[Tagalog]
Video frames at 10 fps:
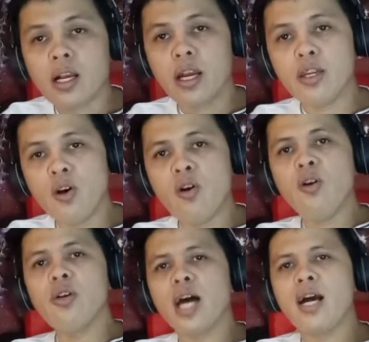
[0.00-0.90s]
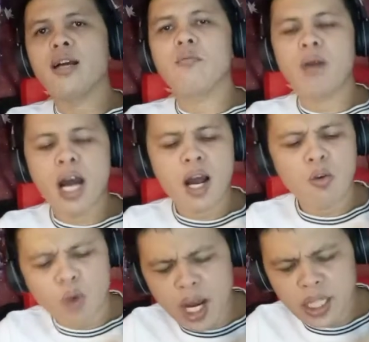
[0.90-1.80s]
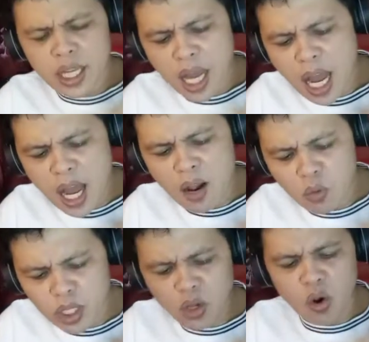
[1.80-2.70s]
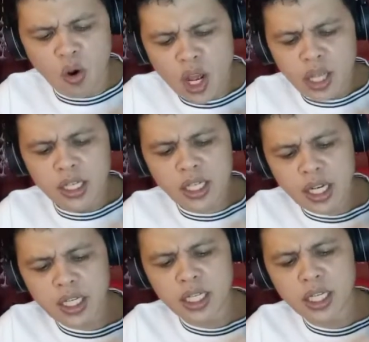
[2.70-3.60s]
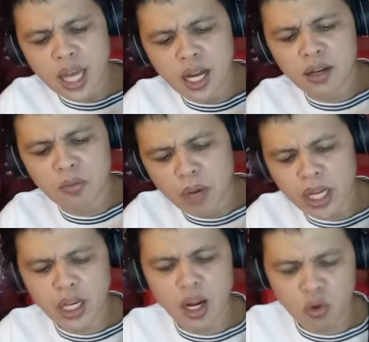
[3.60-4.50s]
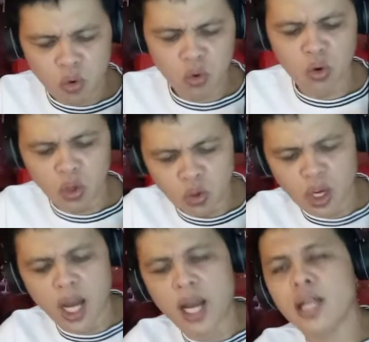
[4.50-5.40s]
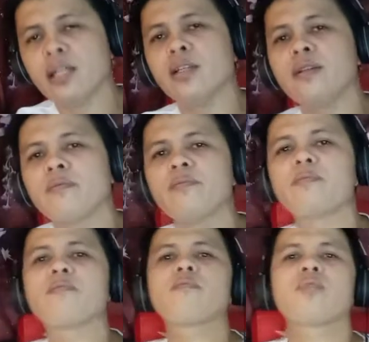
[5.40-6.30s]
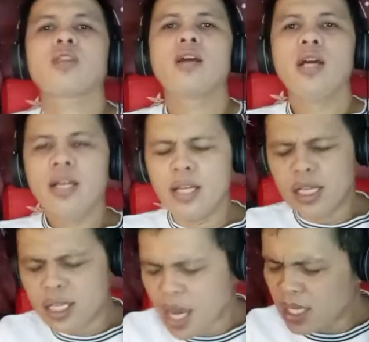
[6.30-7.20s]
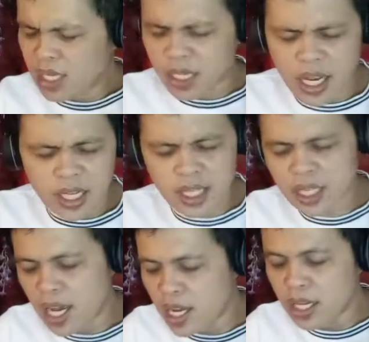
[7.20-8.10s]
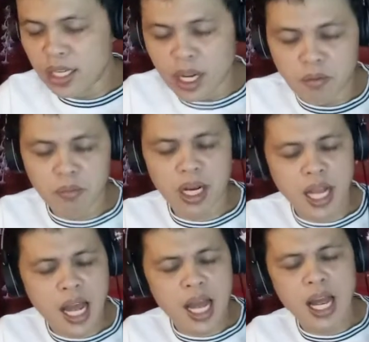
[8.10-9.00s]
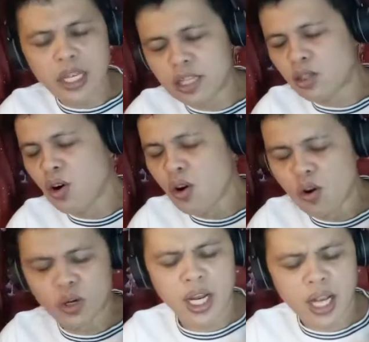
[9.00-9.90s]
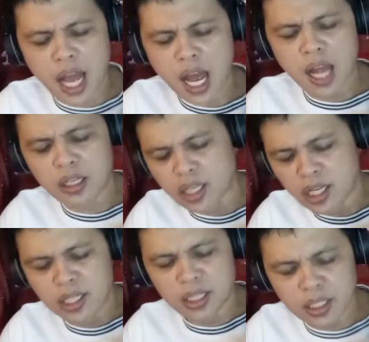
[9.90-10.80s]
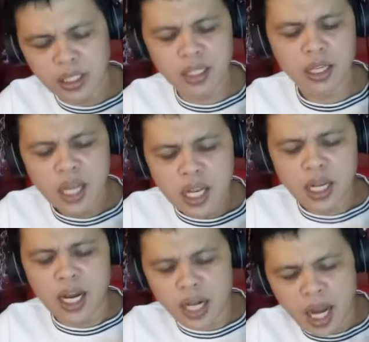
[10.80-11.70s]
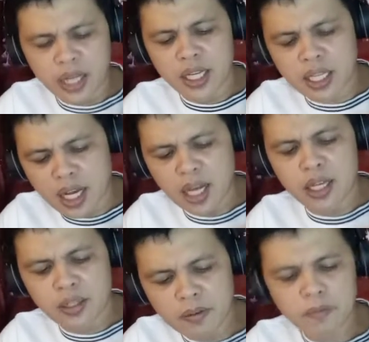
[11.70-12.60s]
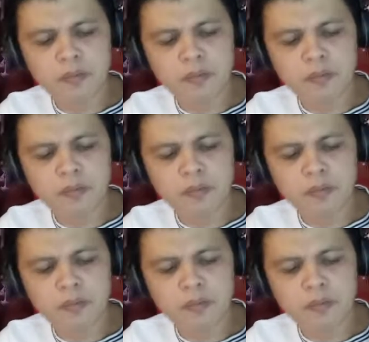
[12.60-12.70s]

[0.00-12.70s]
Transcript: ngayon ang bawat awit ko Isa siyang may kahulugan Nagsasaysay ang mga ito ng aking karanasan